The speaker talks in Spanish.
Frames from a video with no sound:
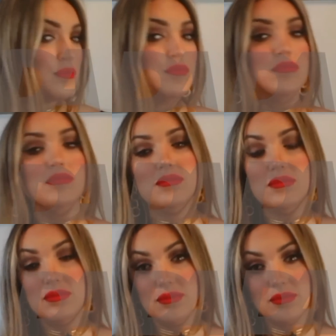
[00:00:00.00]

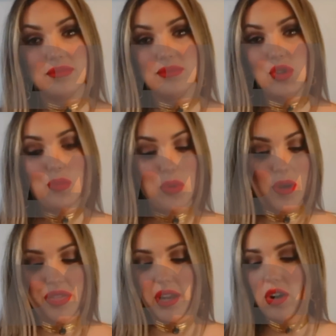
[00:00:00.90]
mm, no puedo
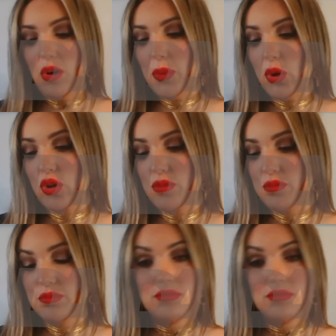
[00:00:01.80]
hacerlo por,